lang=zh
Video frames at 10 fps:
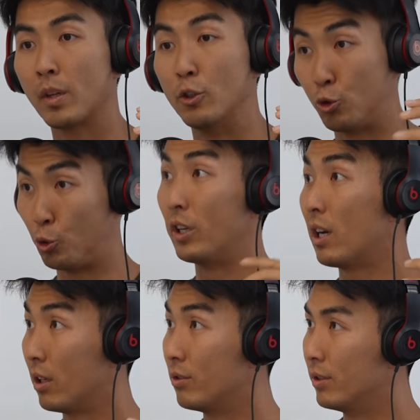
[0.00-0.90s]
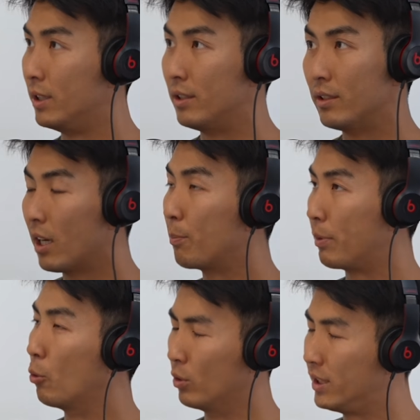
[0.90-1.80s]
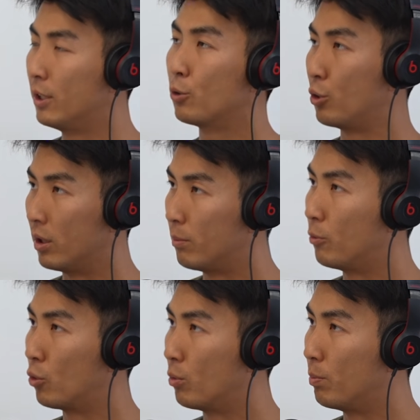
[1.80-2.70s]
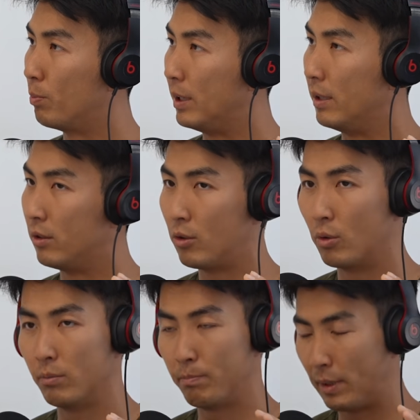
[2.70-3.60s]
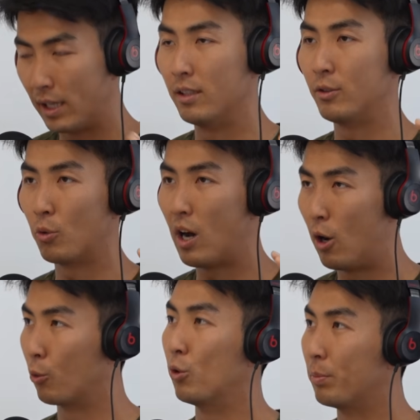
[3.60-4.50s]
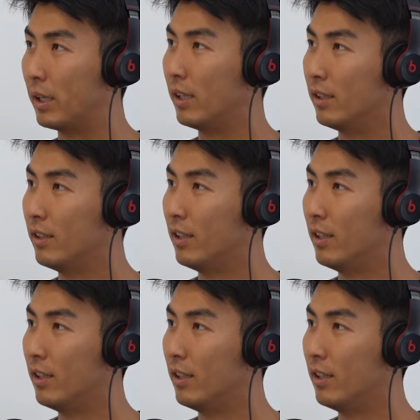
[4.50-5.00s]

学到的东西，真的是我自己都觉得比多别人多好多倍。